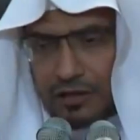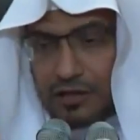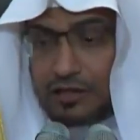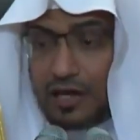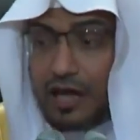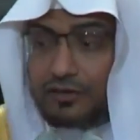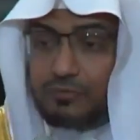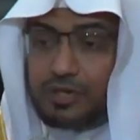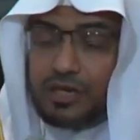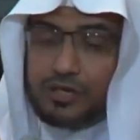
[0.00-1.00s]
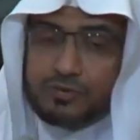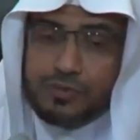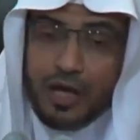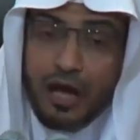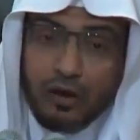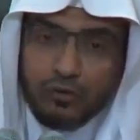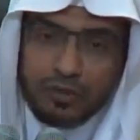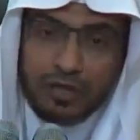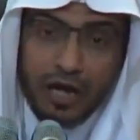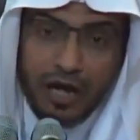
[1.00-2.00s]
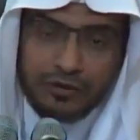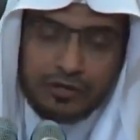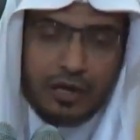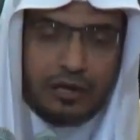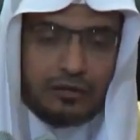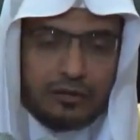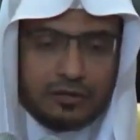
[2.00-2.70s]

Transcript: إن كان من حزبها أو من أعاديها